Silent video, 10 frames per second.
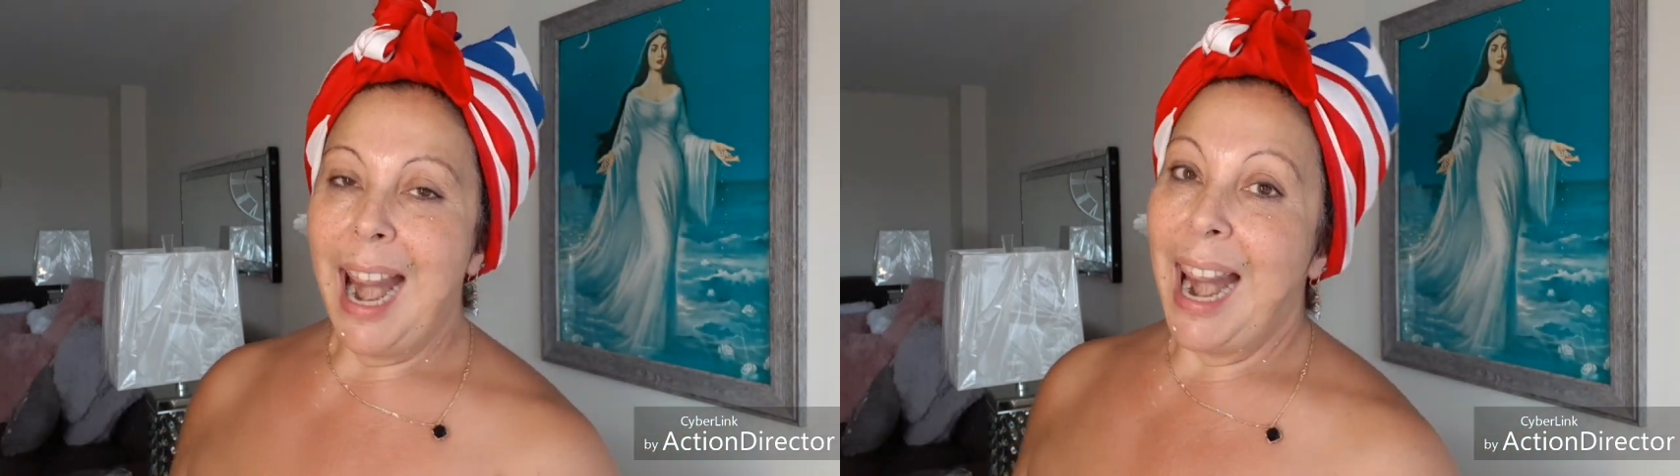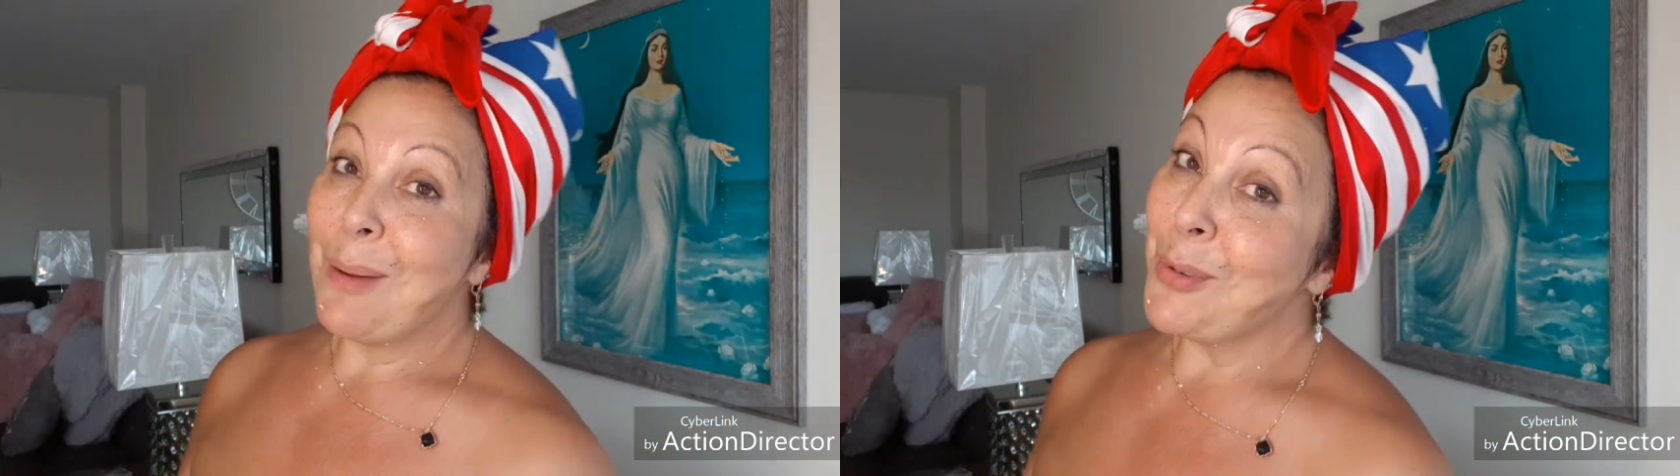
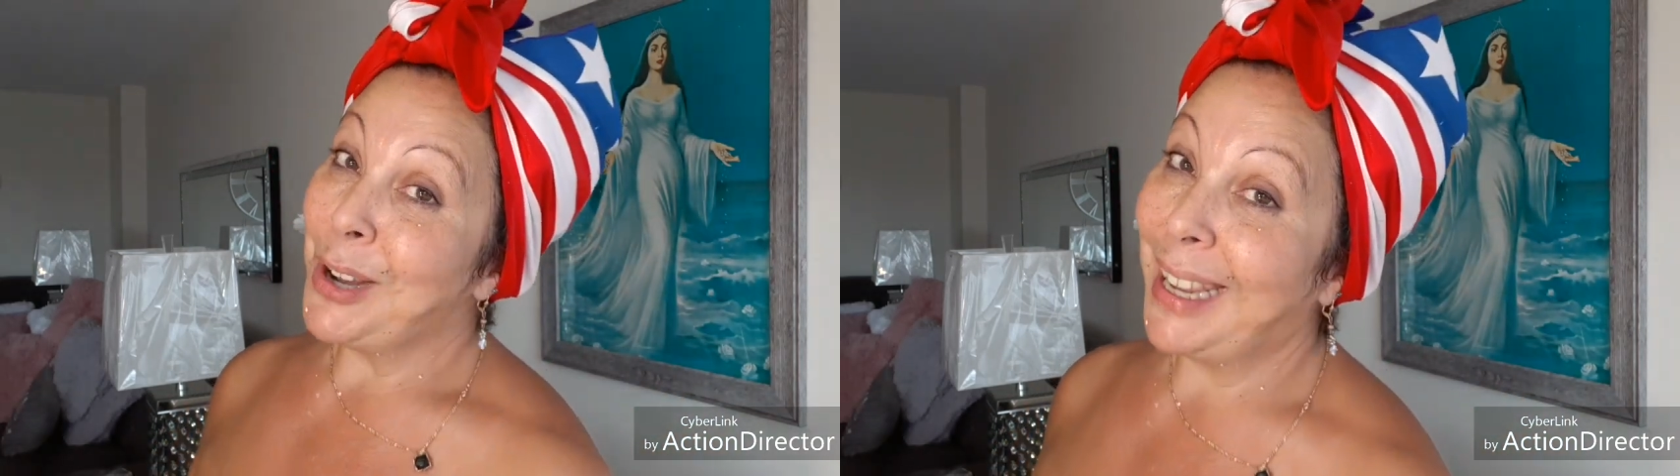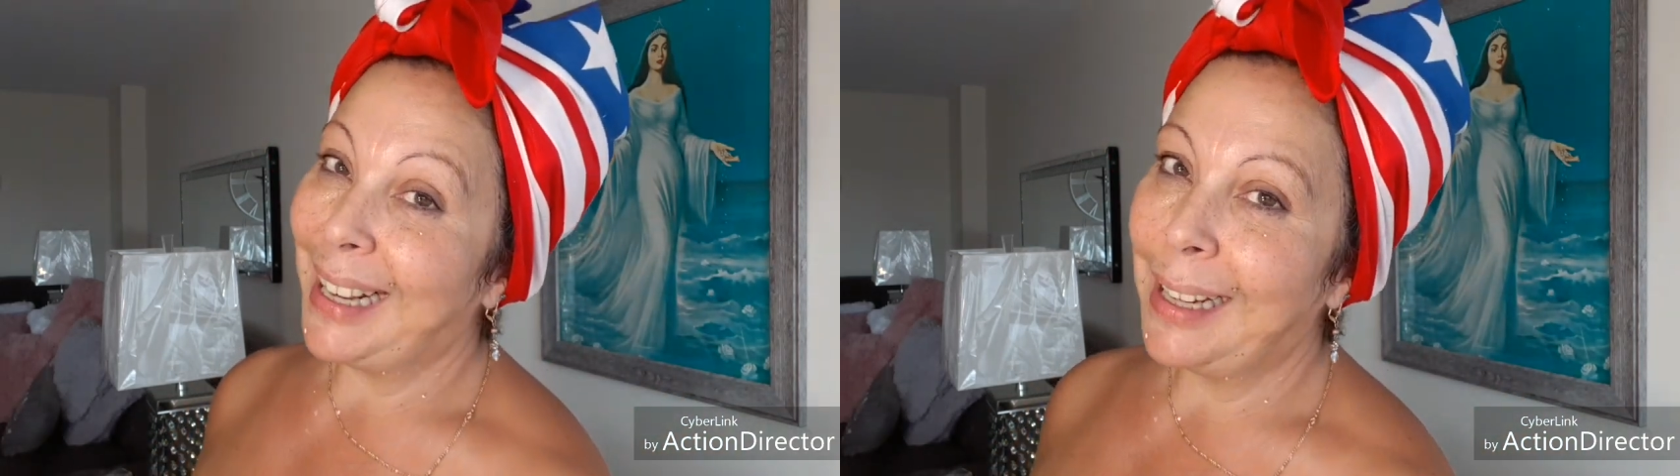La
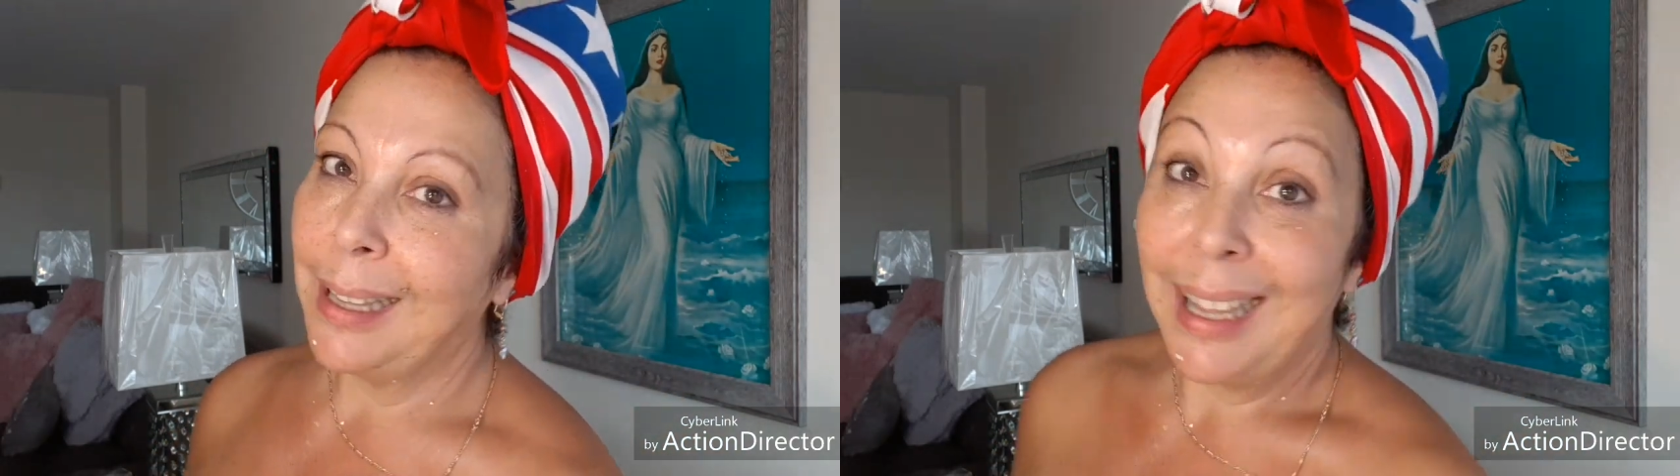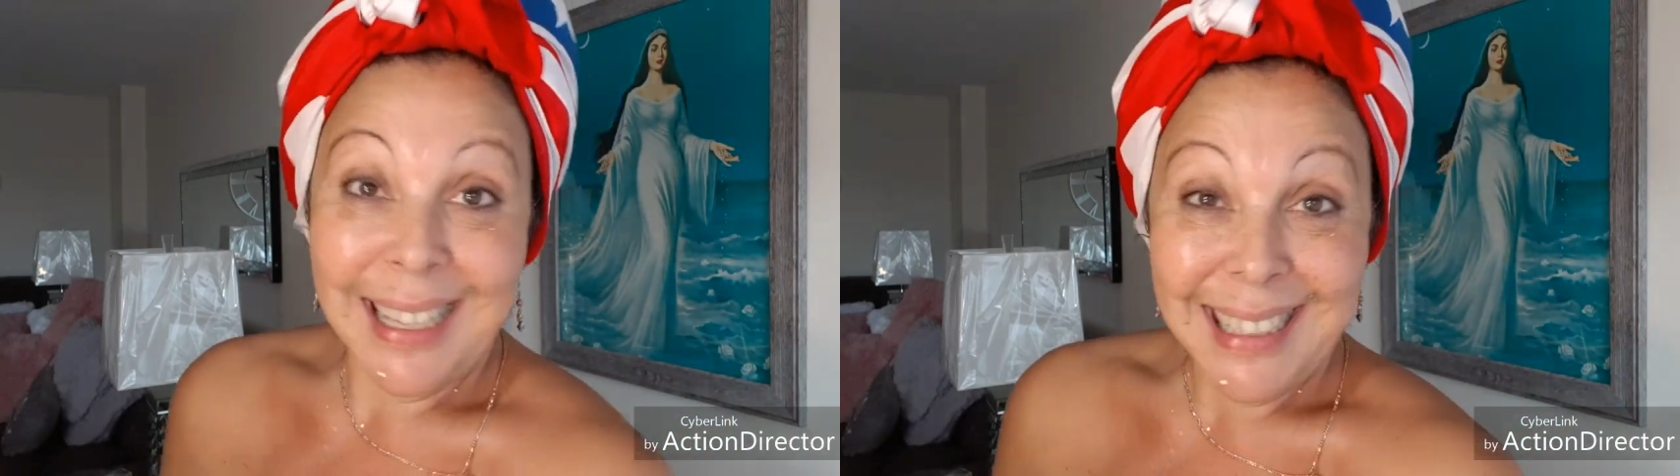
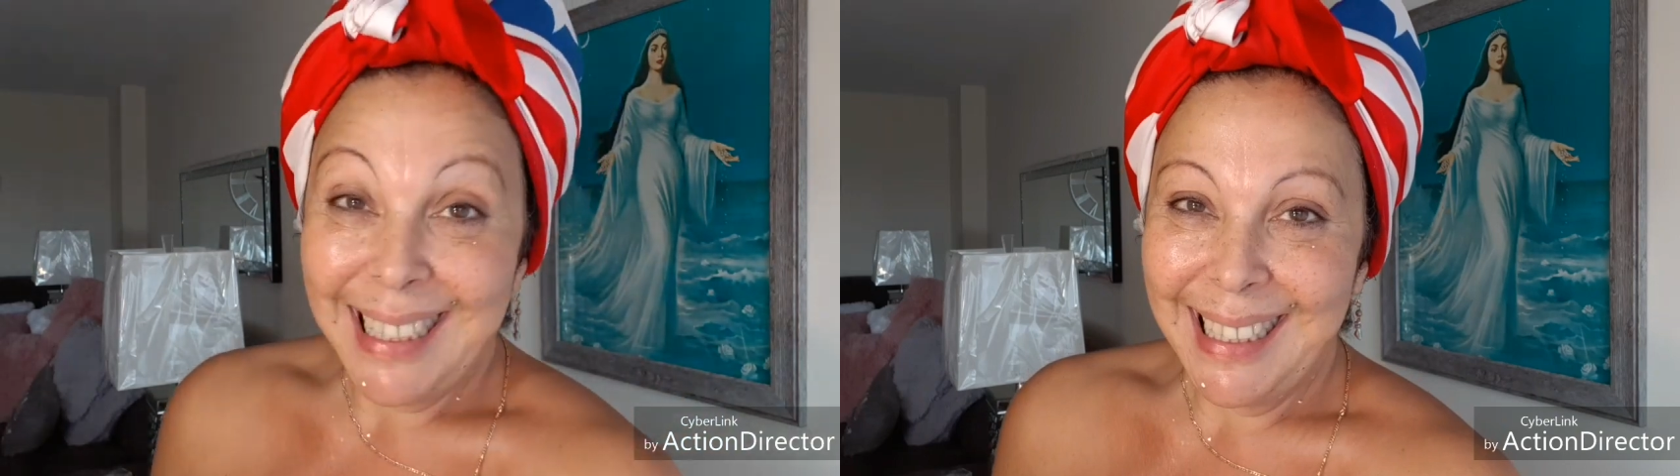mujer que es